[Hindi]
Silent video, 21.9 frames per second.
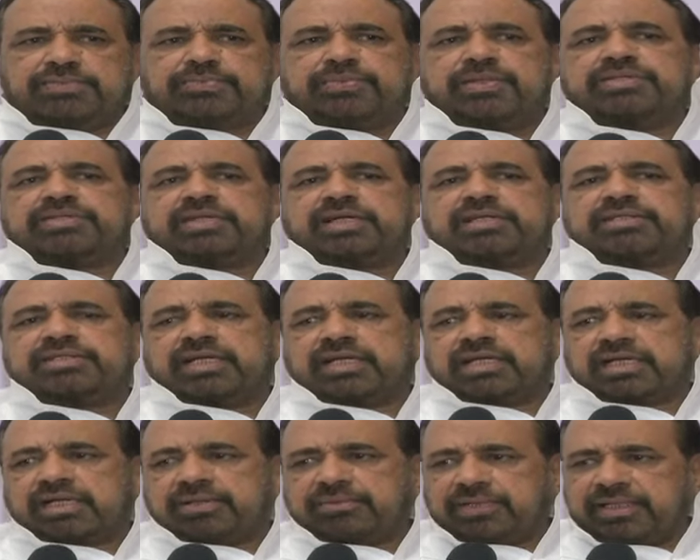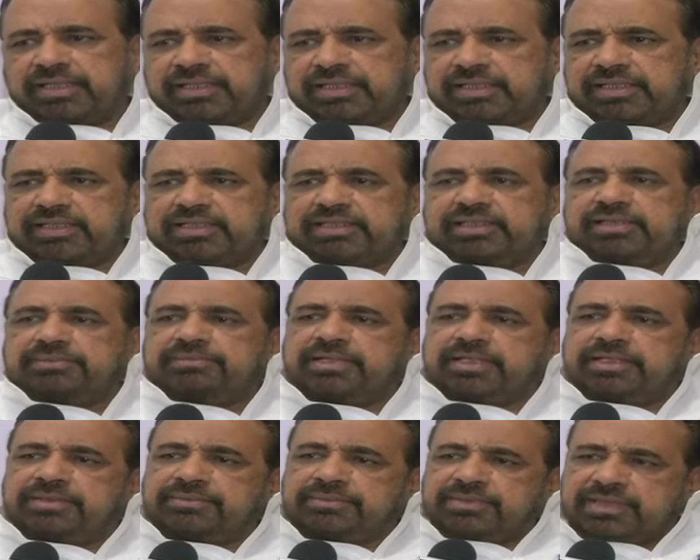इस पर चर्चा करवाने के लिए
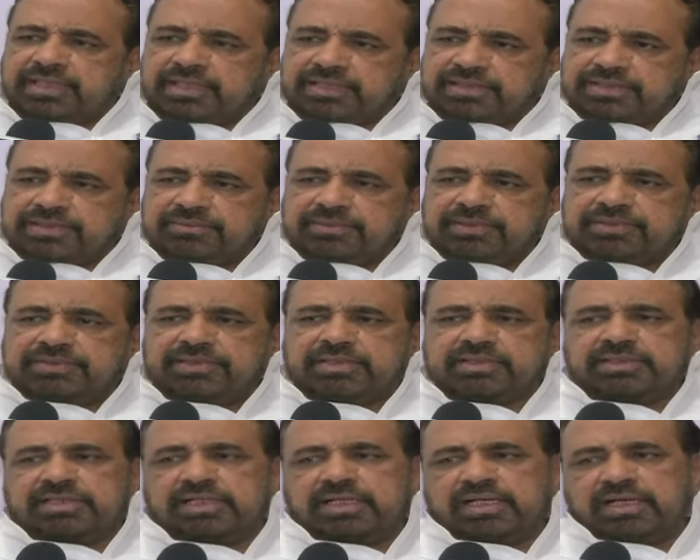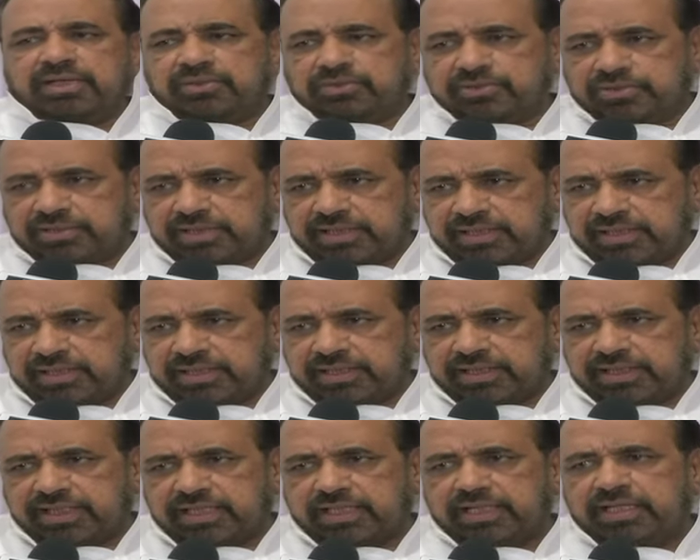मैंने विधानसभा सत्र आहूत करने
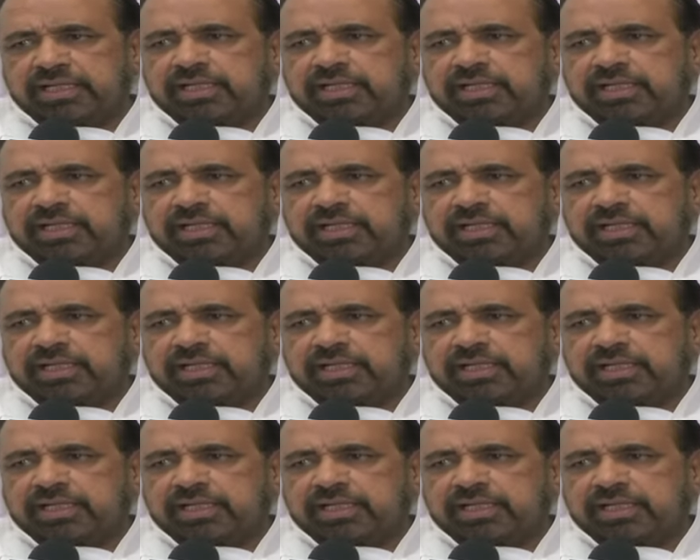का